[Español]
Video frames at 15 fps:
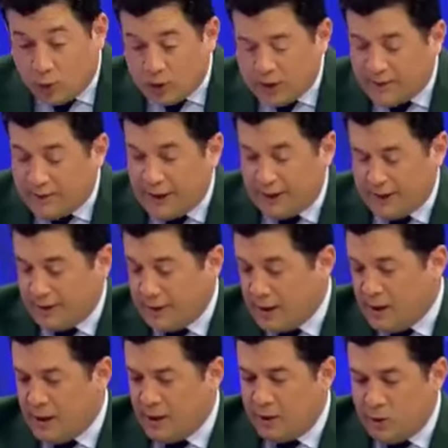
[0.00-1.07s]
discurso es diferente.
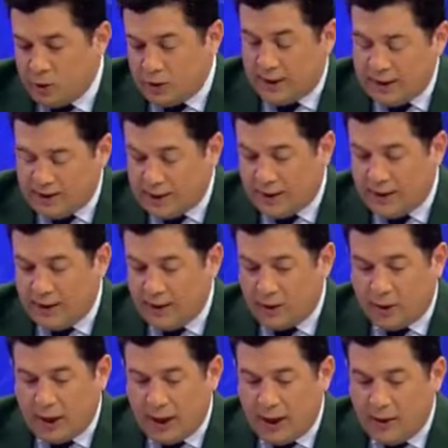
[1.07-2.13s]
Usted dice que
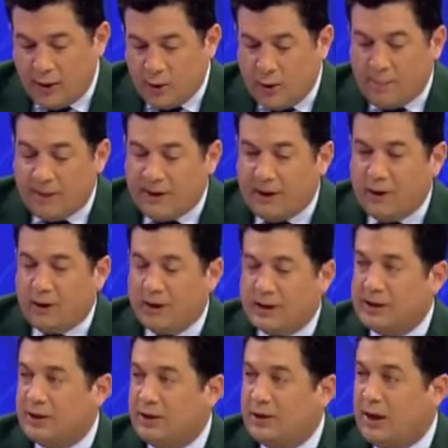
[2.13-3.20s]
Correa no ha pedido
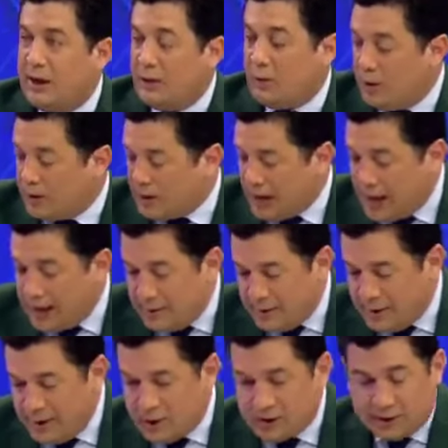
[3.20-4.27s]
que sancionen al Ecuador. Hay
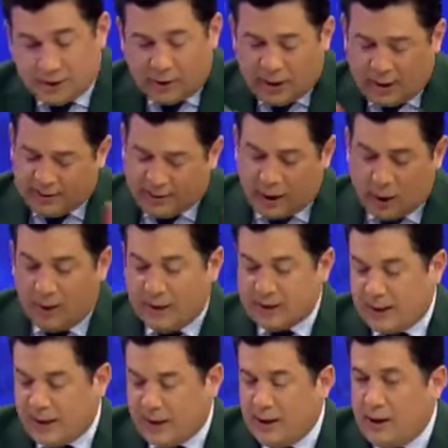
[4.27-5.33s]
videos, seguramente ya lo van
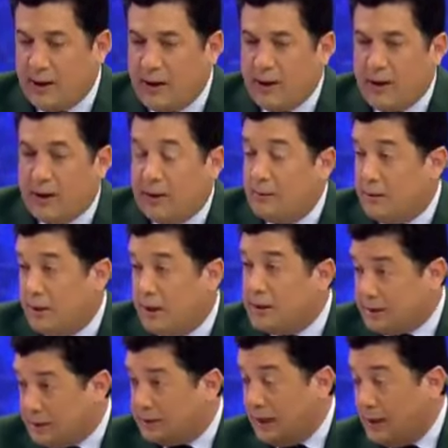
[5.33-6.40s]
a sacar.
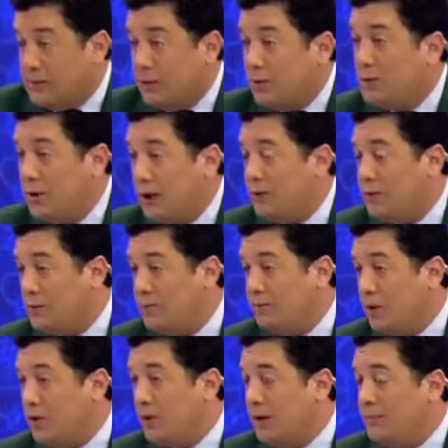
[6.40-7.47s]
Están modulando un
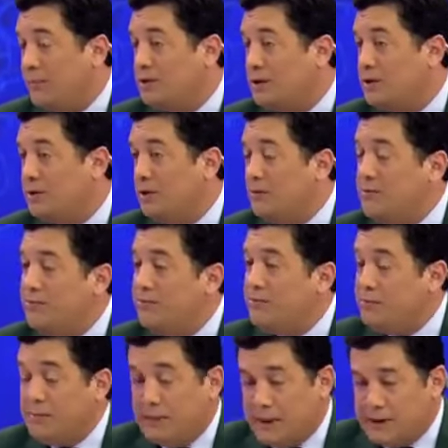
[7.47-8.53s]
poco la posición
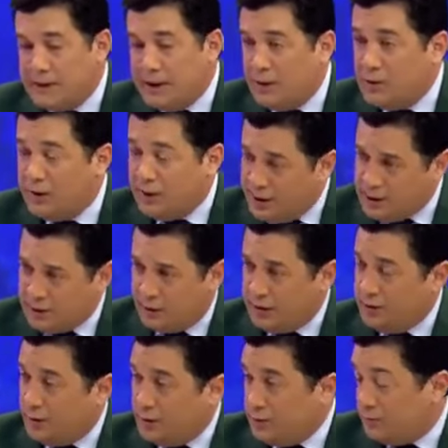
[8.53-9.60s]
desde el inicio,
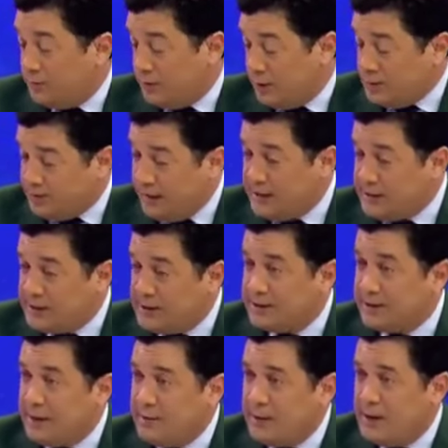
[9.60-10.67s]
que no, no les parece
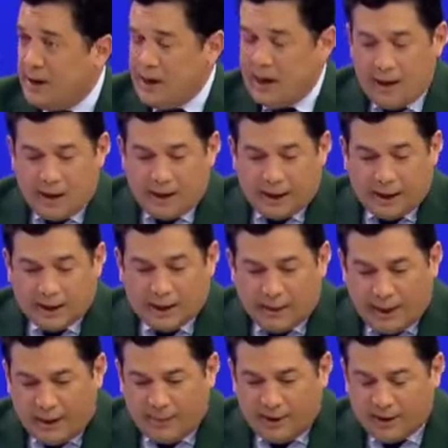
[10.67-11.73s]
extrema. Que
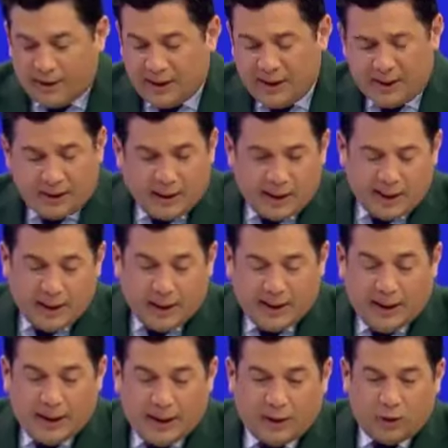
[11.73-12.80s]
se vaya el presidente,
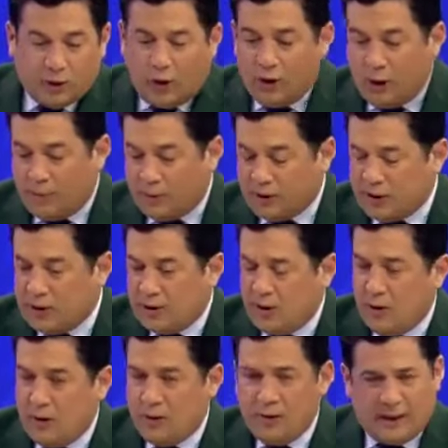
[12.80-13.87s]
que toda la
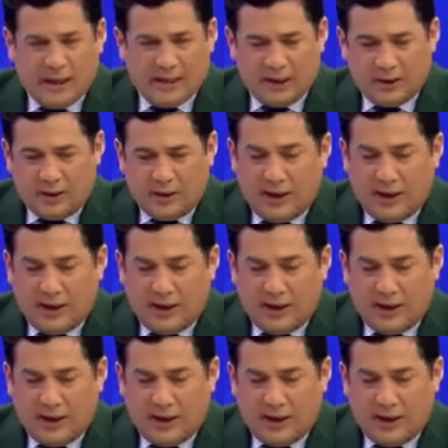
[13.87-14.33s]
oposición, que